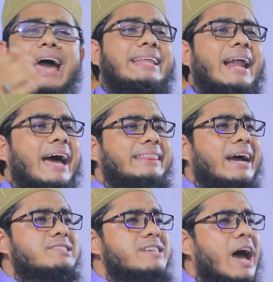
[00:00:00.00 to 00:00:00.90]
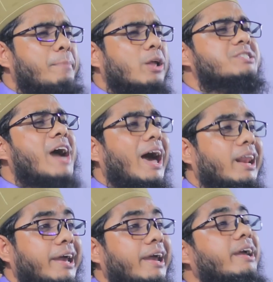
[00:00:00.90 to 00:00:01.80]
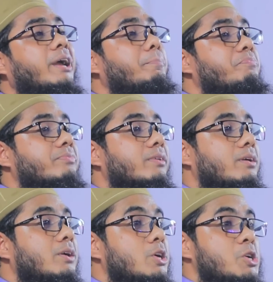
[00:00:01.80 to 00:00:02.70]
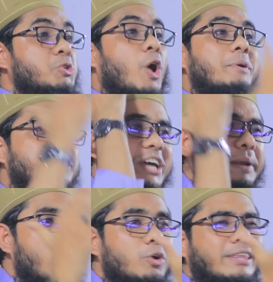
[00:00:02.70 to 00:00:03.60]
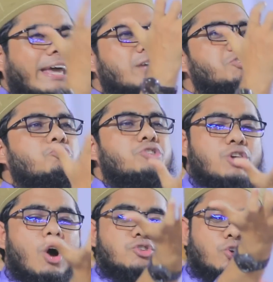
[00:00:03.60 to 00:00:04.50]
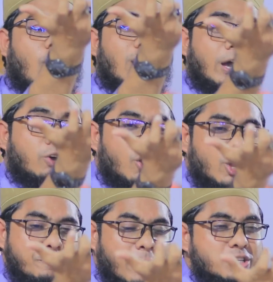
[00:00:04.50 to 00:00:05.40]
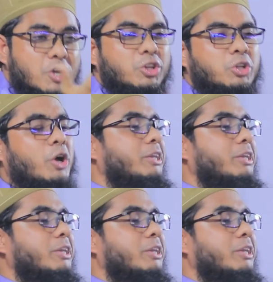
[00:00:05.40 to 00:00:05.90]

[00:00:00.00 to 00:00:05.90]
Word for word: দাঁড়াইয়া দাঁড়াইয়া দেখছে আর বলছে আলী নবীজির মুখ থেকে শুনছি অজু করলে কোনোই পর্যন্ত